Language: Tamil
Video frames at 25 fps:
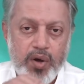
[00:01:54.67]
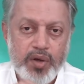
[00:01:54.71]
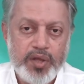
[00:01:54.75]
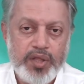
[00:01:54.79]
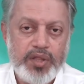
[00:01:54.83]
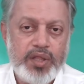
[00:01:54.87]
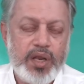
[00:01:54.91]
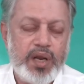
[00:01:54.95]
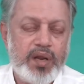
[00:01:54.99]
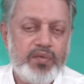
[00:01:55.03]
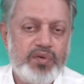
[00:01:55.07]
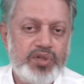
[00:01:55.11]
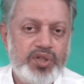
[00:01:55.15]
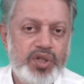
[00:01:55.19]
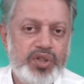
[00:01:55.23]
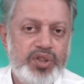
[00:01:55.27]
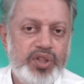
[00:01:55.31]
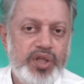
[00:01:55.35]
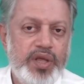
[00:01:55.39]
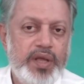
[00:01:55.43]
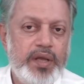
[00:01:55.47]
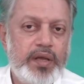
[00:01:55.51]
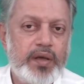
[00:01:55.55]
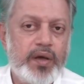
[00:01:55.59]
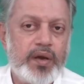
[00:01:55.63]
இதுல வந்து
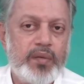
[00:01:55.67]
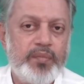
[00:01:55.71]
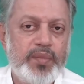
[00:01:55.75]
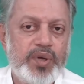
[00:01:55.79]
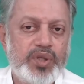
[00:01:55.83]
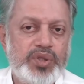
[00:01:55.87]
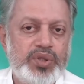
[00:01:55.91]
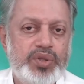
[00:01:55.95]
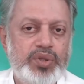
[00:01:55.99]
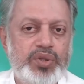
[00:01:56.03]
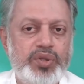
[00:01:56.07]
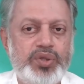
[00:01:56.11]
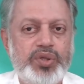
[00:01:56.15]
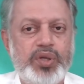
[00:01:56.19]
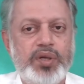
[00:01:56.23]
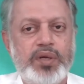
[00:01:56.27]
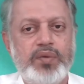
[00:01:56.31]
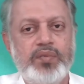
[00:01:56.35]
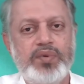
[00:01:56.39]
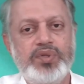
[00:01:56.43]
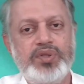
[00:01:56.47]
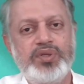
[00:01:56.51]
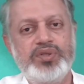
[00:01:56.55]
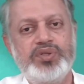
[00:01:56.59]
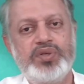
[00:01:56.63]
திங்கர் மொத்தம்
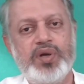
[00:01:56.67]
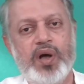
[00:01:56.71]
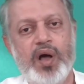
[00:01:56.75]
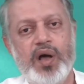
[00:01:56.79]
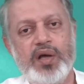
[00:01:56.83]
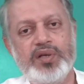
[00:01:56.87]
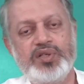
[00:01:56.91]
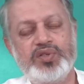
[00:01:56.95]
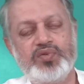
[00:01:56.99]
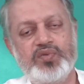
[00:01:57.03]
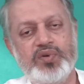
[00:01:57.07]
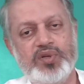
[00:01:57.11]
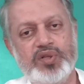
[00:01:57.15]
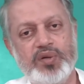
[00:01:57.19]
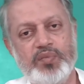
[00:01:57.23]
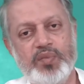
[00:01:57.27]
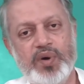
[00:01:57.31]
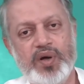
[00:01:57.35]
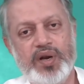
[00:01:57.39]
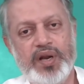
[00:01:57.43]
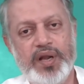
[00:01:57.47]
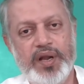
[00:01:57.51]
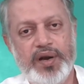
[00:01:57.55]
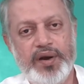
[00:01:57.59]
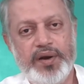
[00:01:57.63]
வந்து
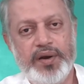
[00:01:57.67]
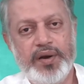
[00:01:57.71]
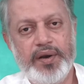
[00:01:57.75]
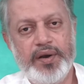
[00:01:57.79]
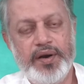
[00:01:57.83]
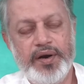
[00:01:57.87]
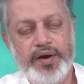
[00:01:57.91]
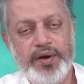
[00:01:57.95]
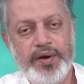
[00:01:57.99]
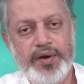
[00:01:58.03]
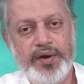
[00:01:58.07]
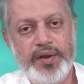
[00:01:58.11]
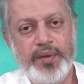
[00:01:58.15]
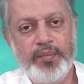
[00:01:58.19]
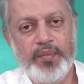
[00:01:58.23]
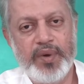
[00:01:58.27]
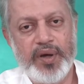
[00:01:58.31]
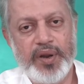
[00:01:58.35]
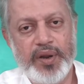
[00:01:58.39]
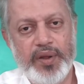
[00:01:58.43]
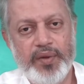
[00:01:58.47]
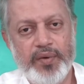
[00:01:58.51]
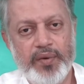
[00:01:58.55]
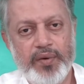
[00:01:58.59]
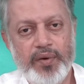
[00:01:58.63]
சாஸ்வதமான என்டிட்டி
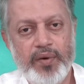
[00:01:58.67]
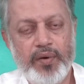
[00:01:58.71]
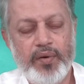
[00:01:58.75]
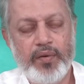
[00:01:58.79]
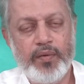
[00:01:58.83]
மாதிரியும்